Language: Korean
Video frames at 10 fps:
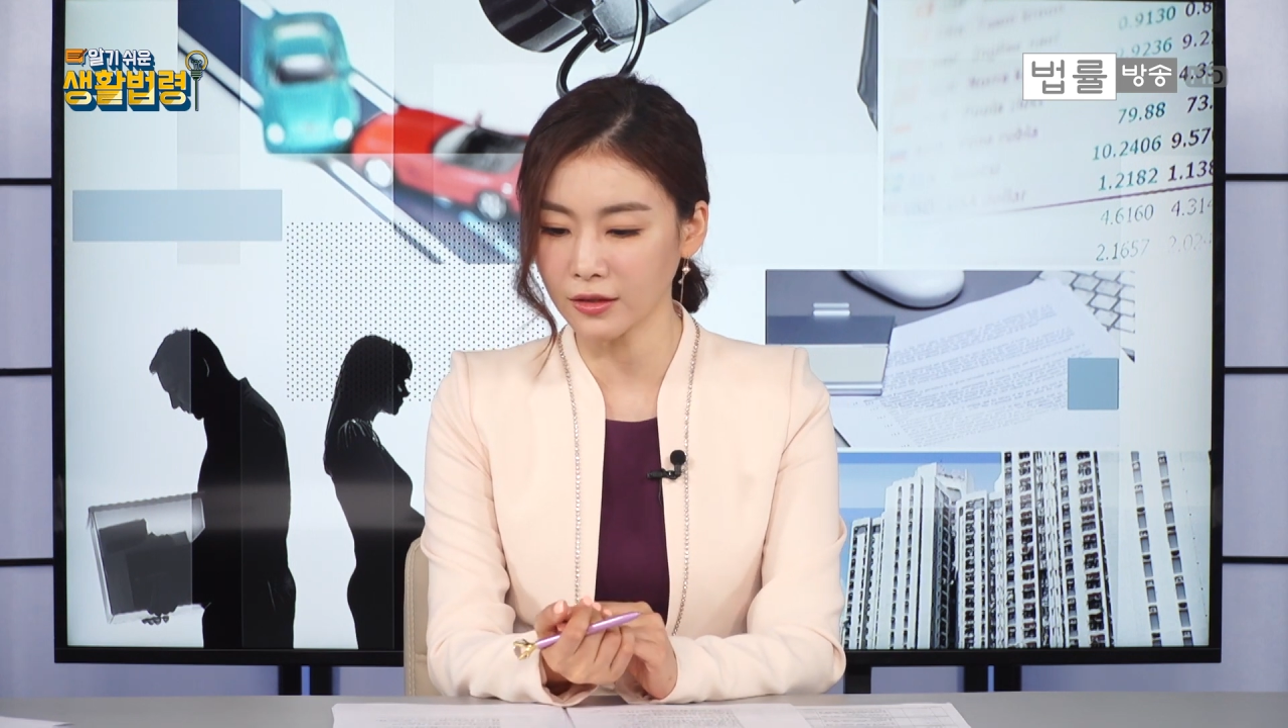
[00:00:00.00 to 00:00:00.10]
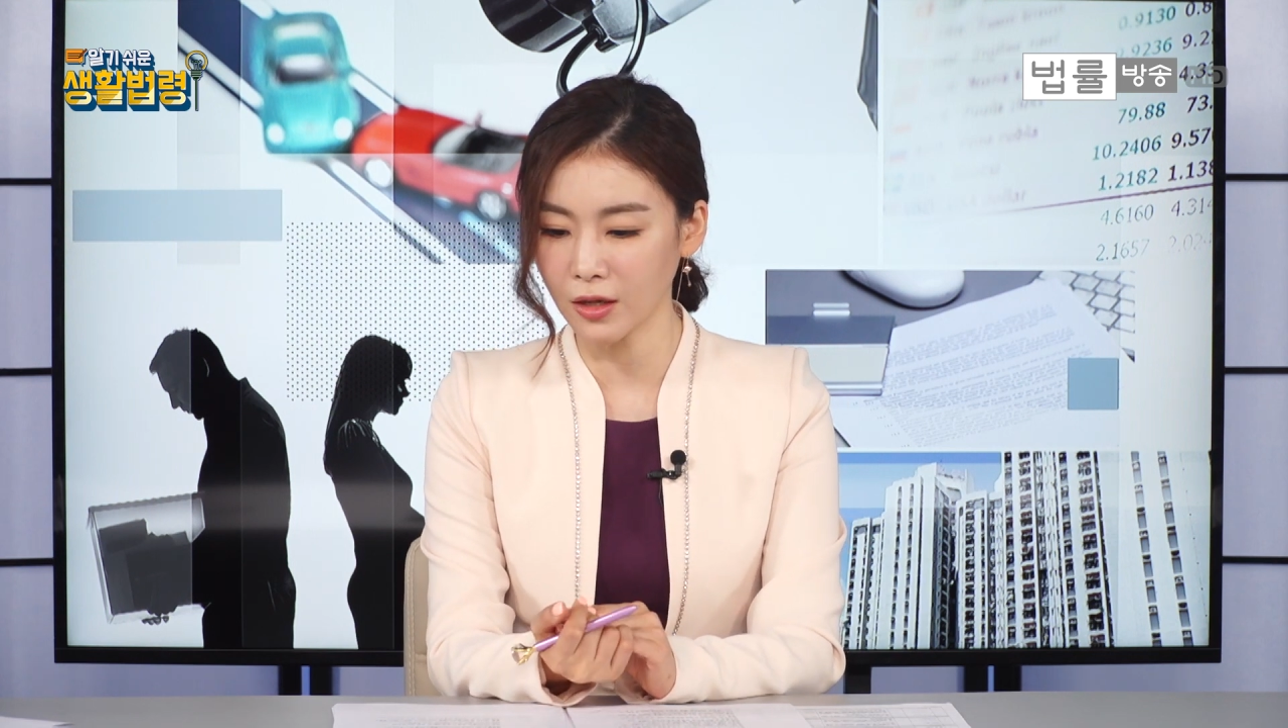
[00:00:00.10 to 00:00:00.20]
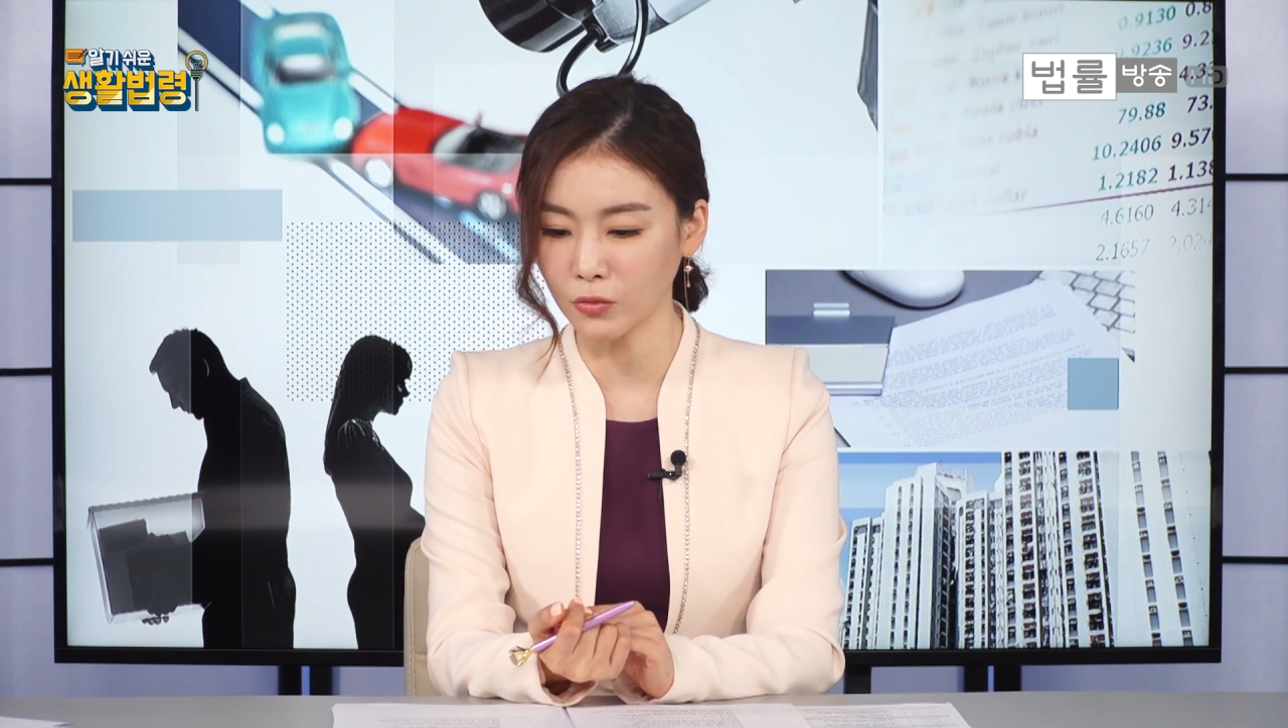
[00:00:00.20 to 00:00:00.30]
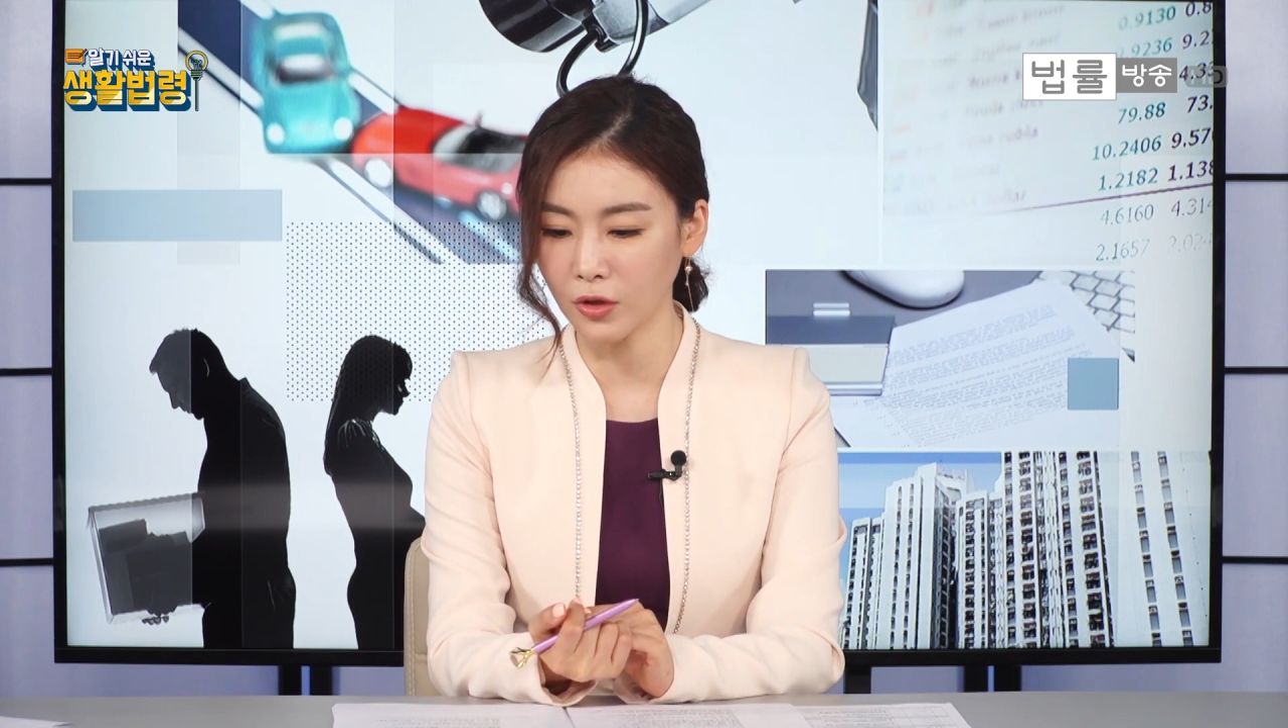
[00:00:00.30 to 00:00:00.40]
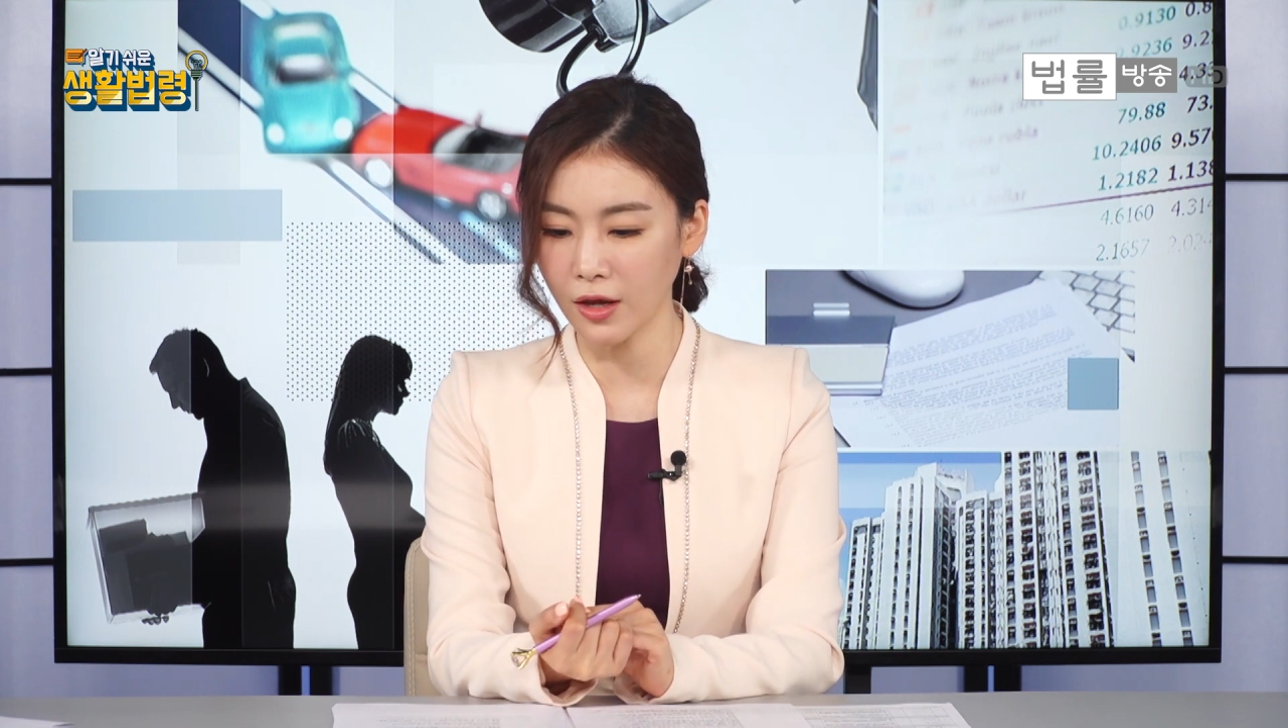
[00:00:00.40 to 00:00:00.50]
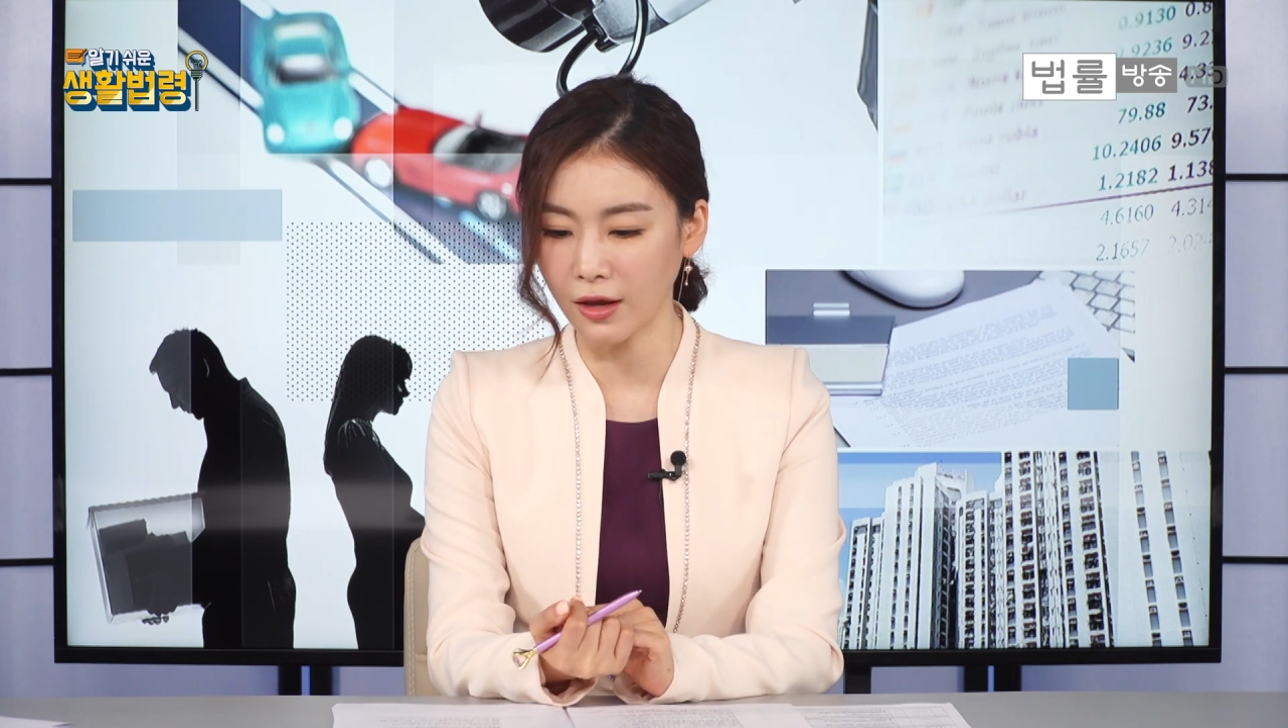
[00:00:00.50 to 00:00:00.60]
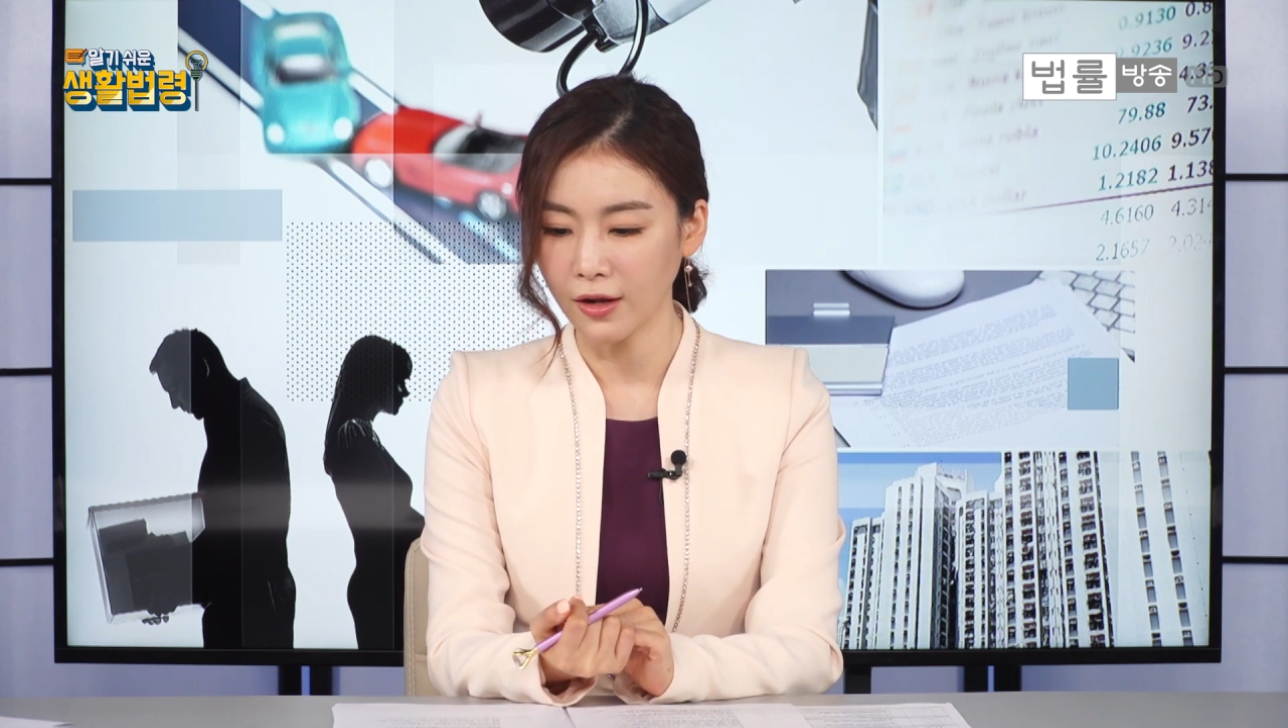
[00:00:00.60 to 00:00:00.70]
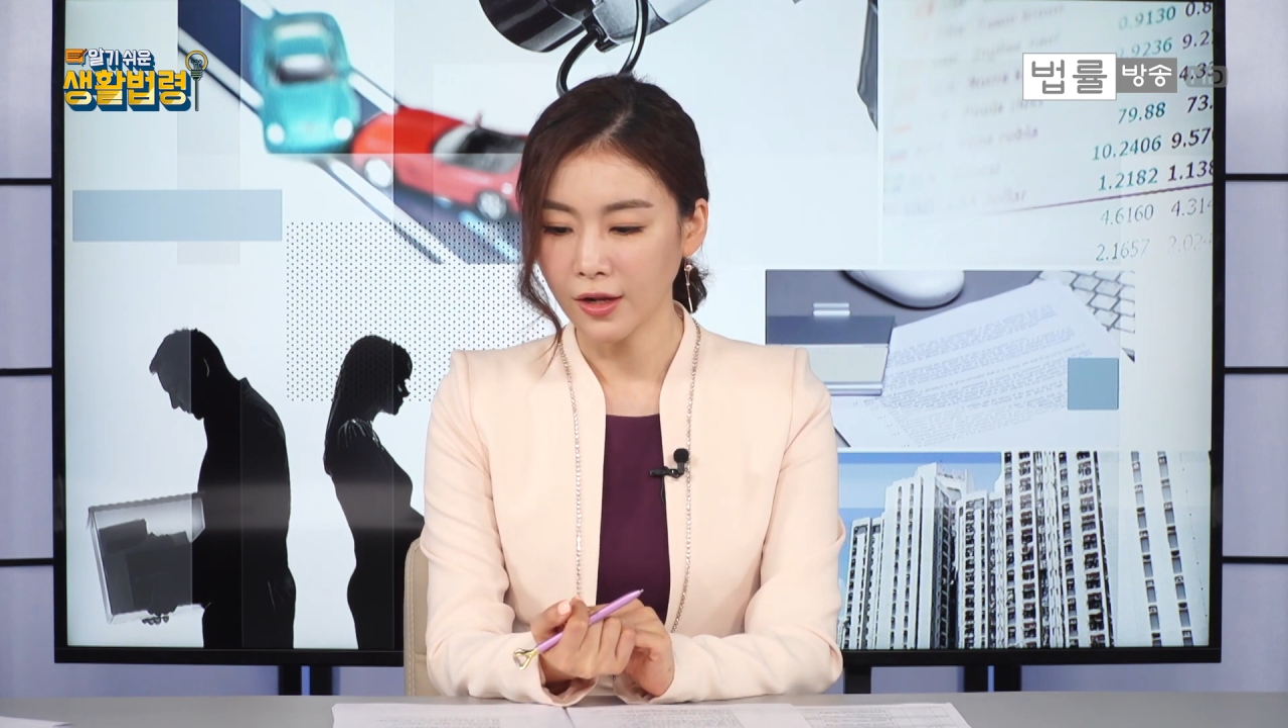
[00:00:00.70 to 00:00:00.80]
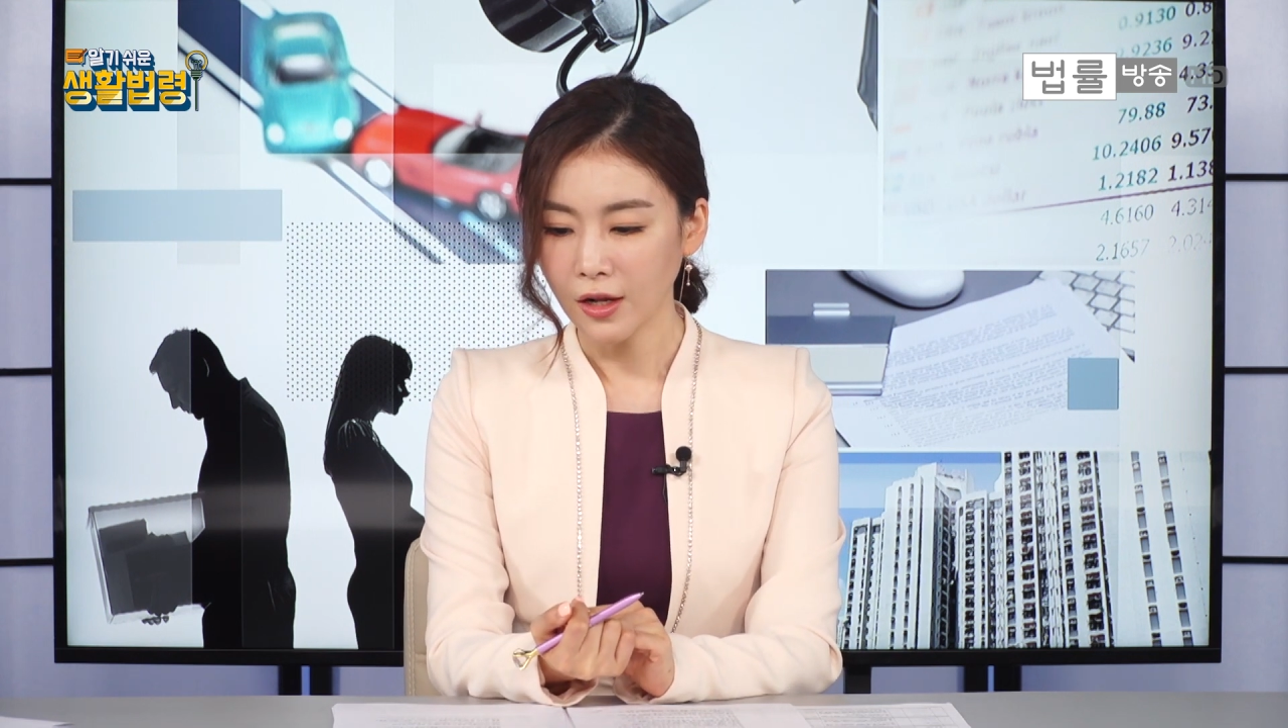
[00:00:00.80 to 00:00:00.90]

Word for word: 때문에